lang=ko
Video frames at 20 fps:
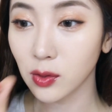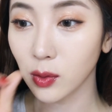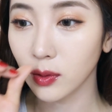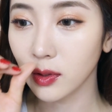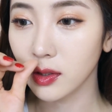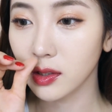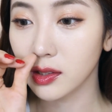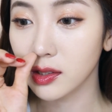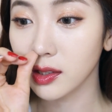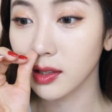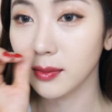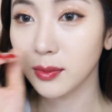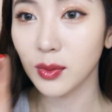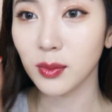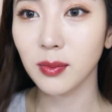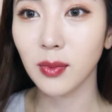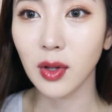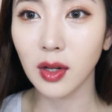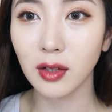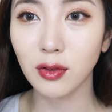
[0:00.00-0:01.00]
저는 지금
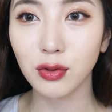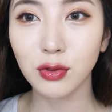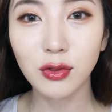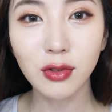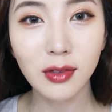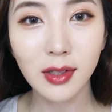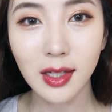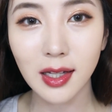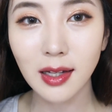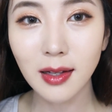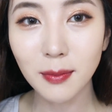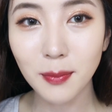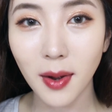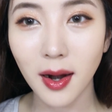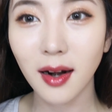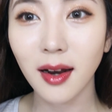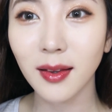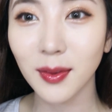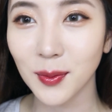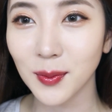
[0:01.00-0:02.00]
좀 되게 두둑히
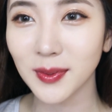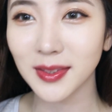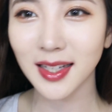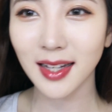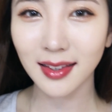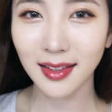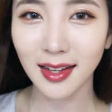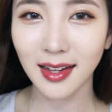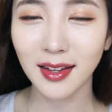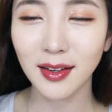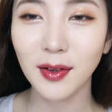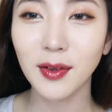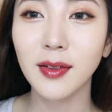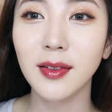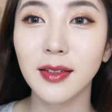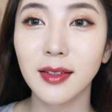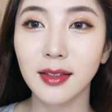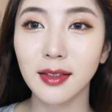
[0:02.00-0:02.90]
발라놓은 상태예요.